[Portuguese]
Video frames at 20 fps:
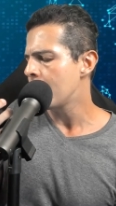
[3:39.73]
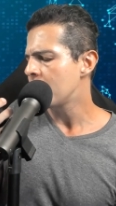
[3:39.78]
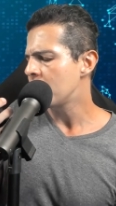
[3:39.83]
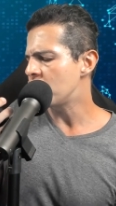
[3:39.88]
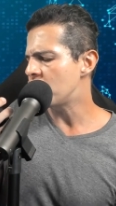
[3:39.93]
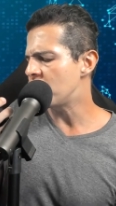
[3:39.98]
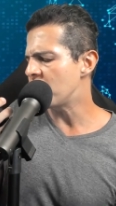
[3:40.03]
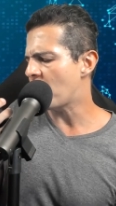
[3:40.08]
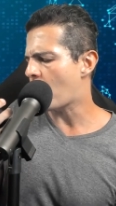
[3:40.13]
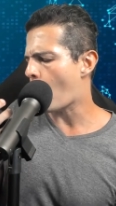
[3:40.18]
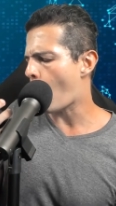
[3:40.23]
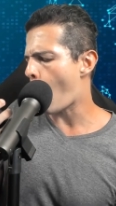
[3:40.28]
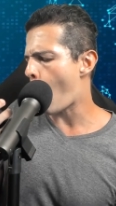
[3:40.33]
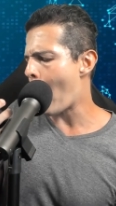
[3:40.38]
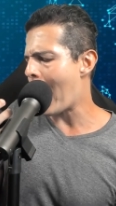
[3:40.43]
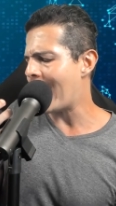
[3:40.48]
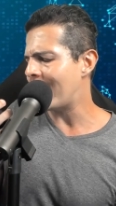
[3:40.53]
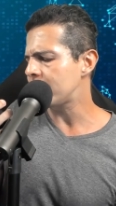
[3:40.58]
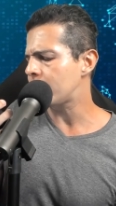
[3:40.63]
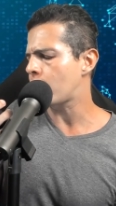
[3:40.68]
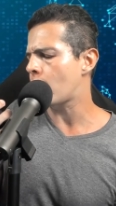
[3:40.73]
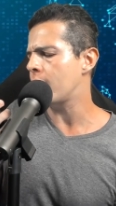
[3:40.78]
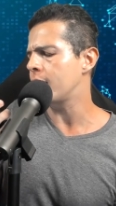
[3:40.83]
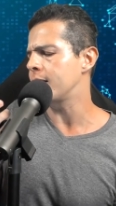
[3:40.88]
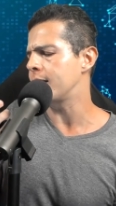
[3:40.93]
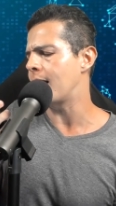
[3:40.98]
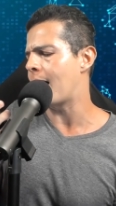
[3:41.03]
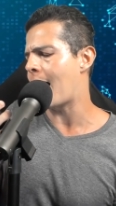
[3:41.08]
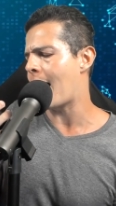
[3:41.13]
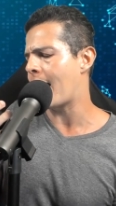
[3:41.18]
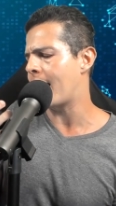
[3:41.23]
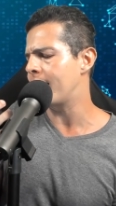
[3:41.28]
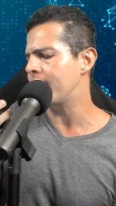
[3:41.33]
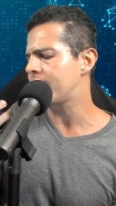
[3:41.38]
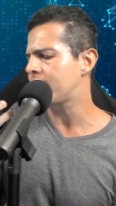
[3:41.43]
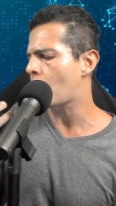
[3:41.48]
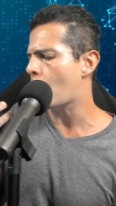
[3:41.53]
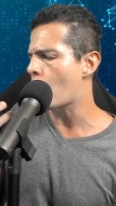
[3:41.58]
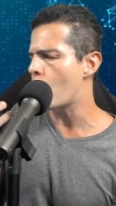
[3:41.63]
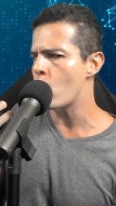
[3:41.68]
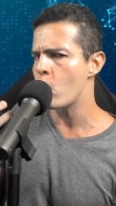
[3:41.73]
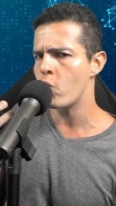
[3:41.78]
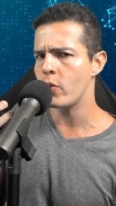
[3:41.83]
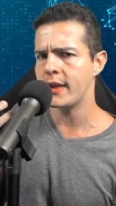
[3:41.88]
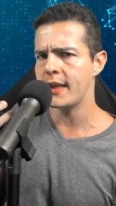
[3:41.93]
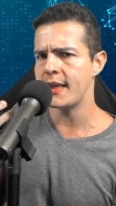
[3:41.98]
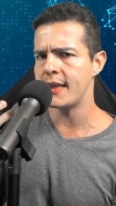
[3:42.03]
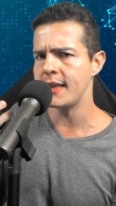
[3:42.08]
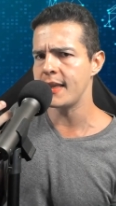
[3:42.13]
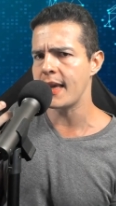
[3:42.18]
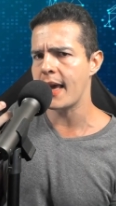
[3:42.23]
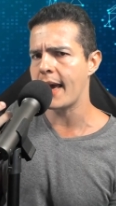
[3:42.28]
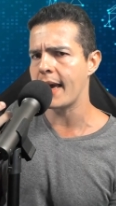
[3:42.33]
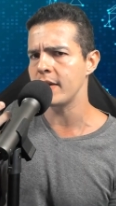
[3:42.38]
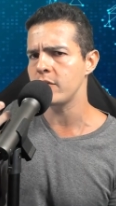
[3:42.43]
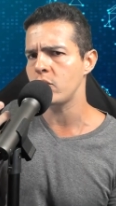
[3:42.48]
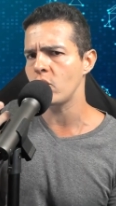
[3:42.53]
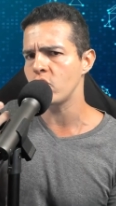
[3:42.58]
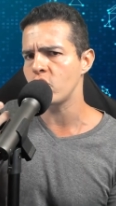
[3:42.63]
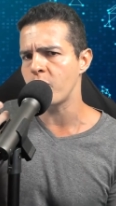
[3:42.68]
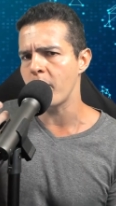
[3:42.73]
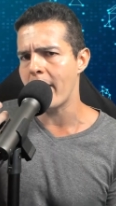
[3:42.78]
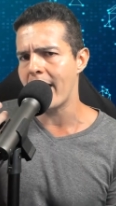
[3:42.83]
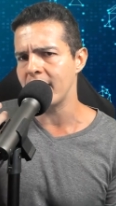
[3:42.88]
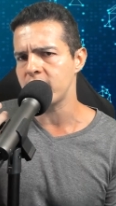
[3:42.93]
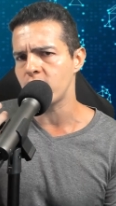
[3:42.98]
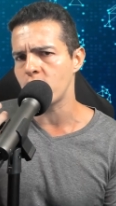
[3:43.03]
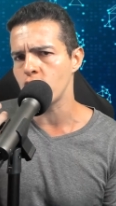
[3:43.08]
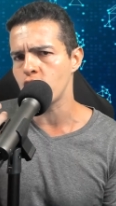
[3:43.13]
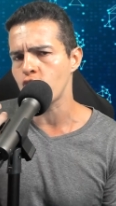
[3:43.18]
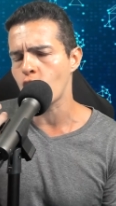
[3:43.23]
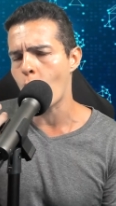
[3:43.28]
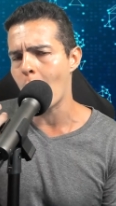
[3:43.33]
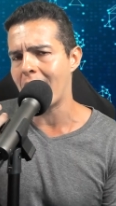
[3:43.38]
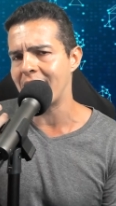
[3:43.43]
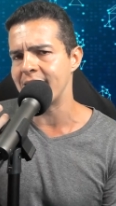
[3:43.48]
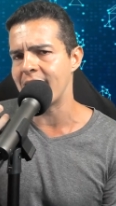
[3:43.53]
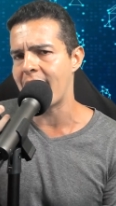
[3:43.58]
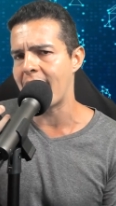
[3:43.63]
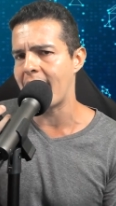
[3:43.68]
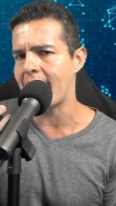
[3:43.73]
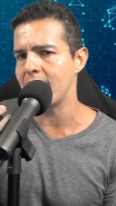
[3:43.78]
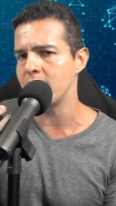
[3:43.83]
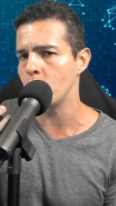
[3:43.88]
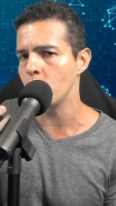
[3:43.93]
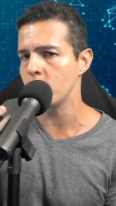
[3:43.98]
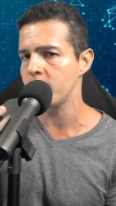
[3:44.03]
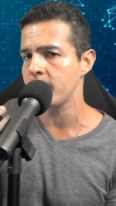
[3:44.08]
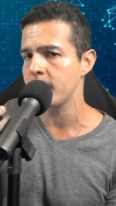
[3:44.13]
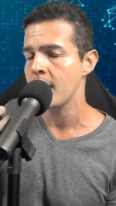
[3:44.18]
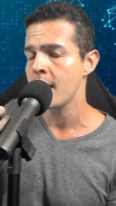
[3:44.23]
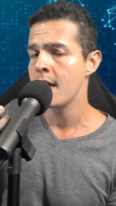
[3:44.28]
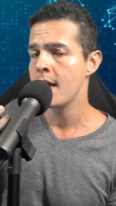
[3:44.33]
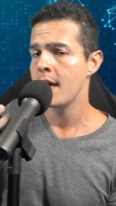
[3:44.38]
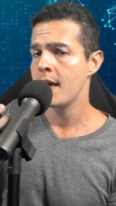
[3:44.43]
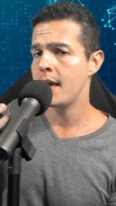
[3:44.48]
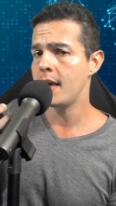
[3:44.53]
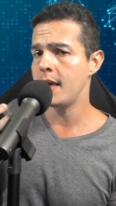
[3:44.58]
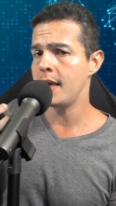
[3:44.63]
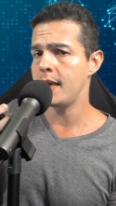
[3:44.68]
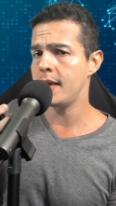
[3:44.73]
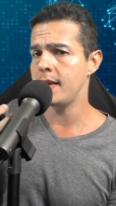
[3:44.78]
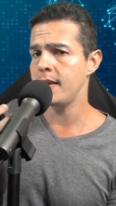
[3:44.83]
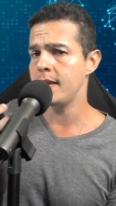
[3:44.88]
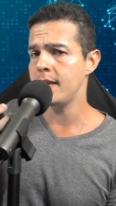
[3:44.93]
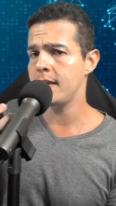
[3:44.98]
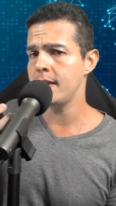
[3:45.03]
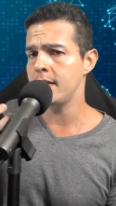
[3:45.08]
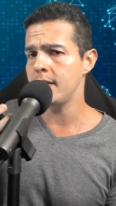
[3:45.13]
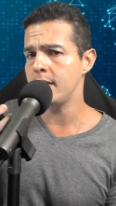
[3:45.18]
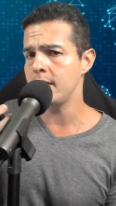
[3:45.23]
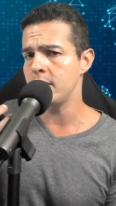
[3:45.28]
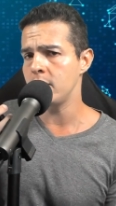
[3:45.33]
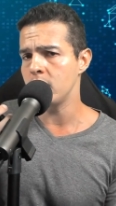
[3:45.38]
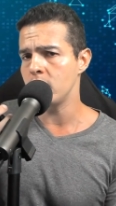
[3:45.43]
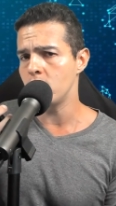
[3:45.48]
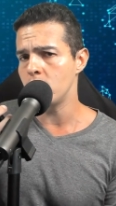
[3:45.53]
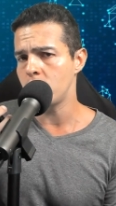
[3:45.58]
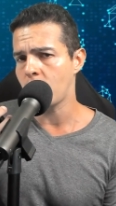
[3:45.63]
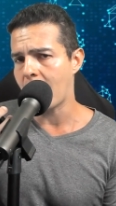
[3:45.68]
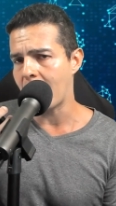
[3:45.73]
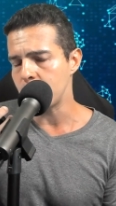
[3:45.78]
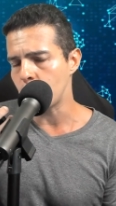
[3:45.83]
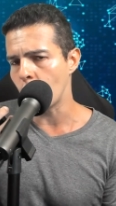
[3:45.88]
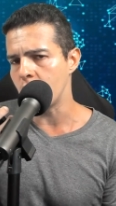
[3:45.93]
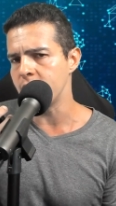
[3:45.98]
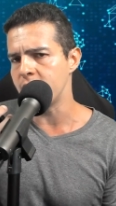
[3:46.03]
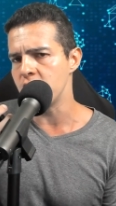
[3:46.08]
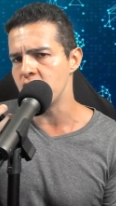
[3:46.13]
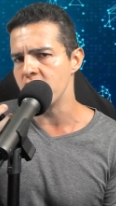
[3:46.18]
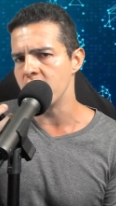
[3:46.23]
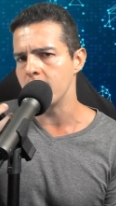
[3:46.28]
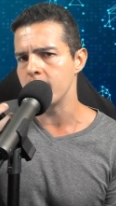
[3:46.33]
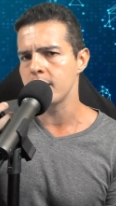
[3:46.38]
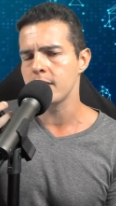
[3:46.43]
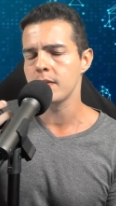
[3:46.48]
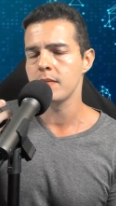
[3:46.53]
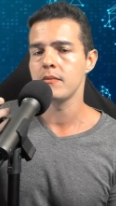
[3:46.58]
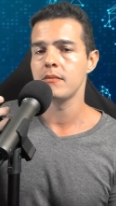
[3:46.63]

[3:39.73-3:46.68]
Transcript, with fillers: de quatro andares com 500 metros quadrados em 14 dias.